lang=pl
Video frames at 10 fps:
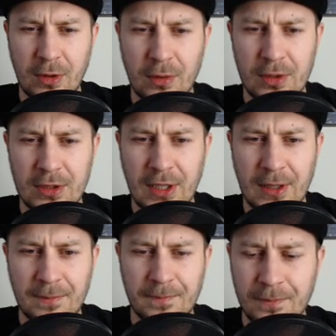tu moją
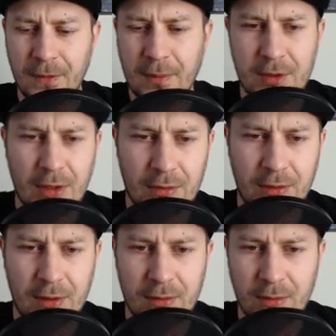listę. Na przykład
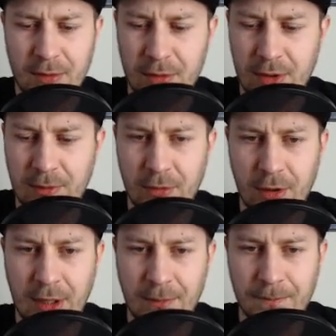tutaj sobie coś tam
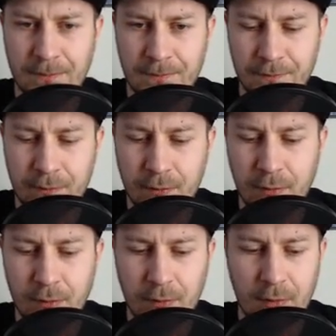dodam.
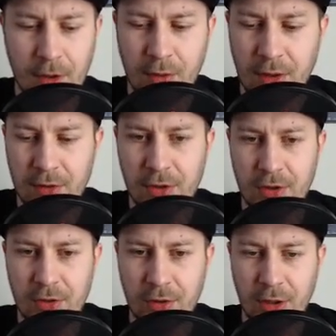Tutaj coś,
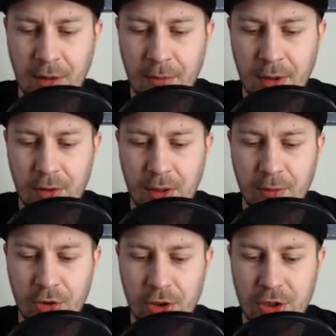coś dodam. Idę
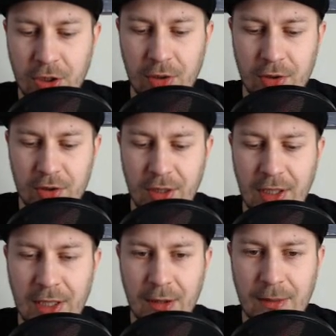może jeszcze do
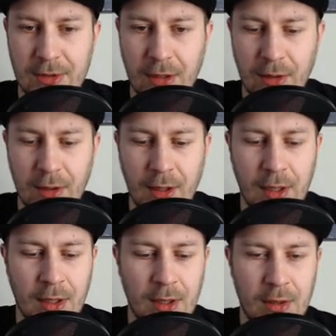stringa dodam, co?
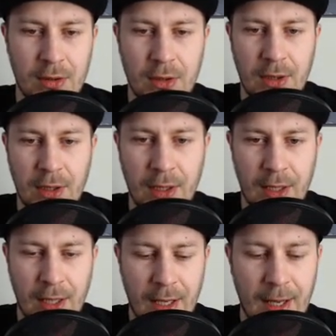Czyli
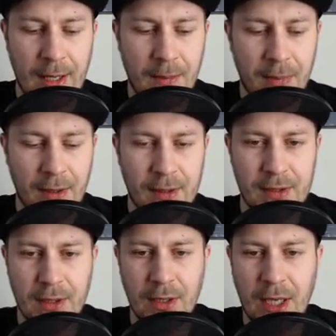A, B,
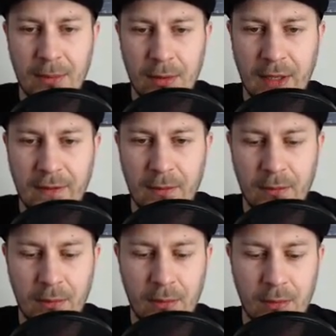C, albo nie
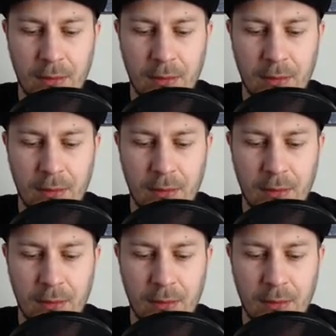wiem.